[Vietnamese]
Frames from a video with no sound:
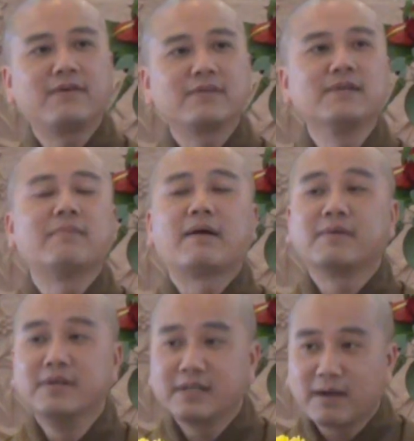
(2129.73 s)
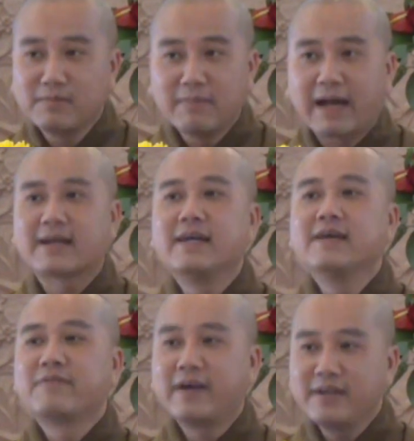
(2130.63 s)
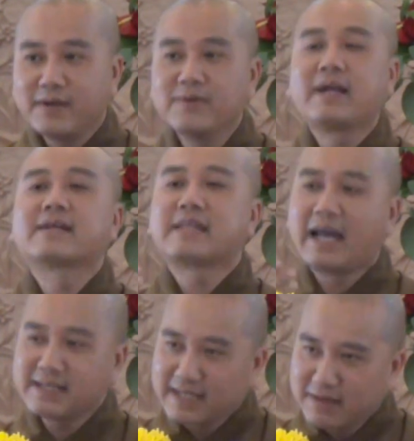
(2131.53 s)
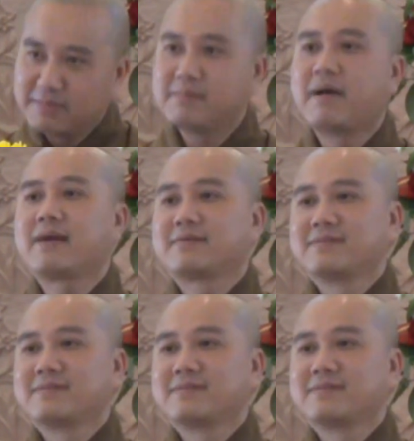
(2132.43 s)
Nhưng mà người không mặc Phải hiểu rằng tại sao mình mặc